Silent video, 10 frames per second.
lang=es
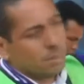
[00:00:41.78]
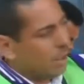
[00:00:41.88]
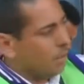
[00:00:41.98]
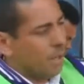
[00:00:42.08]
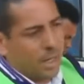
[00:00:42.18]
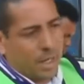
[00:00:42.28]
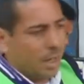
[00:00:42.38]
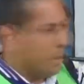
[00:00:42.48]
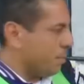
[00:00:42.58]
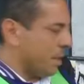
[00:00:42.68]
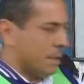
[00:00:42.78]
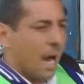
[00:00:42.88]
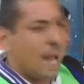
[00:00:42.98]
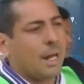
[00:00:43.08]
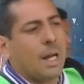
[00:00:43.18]
eh,
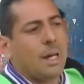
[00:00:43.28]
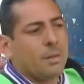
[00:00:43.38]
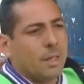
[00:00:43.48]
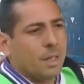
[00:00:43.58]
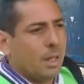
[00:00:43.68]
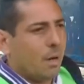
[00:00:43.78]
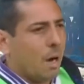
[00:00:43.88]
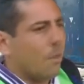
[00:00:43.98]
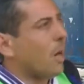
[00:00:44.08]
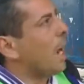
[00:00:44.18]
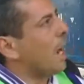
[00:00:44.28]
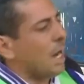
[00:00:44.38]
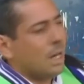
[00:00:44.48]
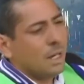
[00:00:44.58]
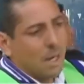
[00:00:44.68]
pintarla, la vamos
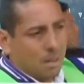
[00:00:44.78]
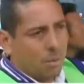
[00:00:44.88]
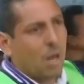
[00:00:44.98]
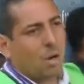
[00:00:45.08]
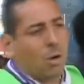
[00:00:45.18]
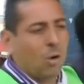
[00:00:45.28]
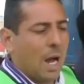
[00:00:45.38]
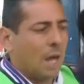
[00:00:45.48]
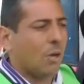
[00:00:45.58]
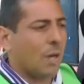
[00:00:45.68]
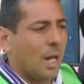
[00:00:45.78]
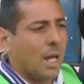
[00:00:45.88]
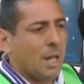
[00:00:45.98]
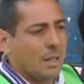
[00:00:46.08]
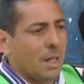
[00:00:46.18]
a, colocar lo que
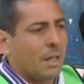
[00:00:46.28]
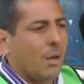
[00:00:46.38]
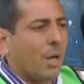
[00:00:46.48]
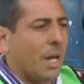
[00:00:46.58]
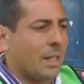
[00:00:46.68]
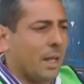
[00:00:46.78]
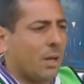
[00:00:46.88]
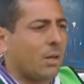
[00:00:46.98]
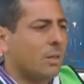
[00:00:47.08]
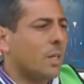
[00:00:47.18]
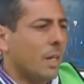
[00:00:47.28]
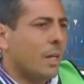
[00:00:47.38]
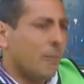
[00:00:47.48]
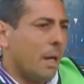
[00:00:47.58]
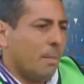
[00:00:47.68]
es el tendido eléctrico.
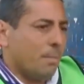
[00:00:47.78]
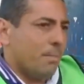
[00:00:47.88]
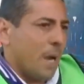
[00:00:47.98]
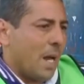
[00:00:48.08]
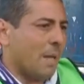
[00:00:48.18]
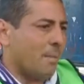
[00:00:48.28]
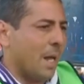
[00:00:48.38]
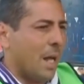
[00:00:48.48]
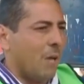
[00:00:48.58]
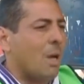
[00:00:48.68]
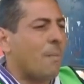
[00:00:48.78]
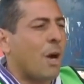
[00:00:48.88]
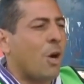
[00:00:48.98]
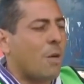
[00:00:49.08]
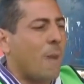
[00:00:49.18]
Eh, para darle una mejor